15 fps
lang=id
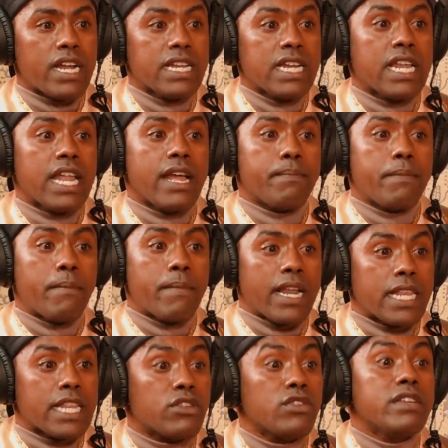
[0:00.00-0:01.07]
nilai pemalas
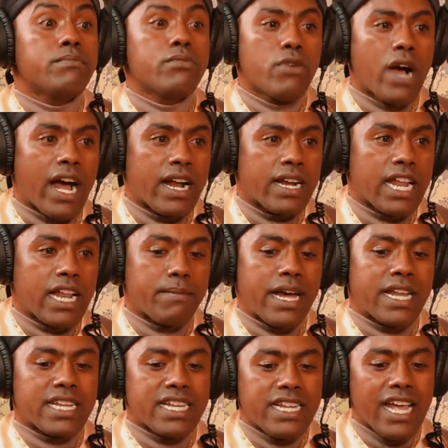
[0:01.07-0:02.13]
itu dibuang dalam
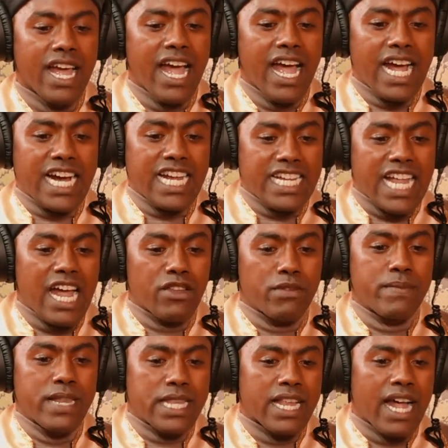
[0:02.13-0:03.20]
arti kita harus
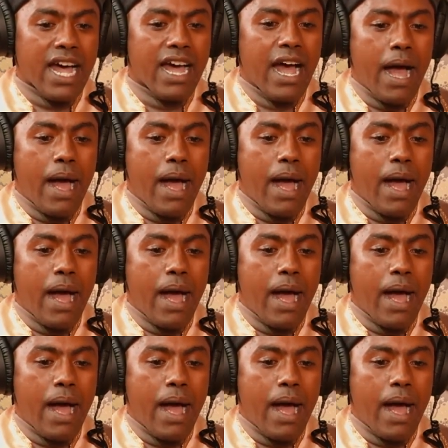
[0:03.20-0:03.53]
bisa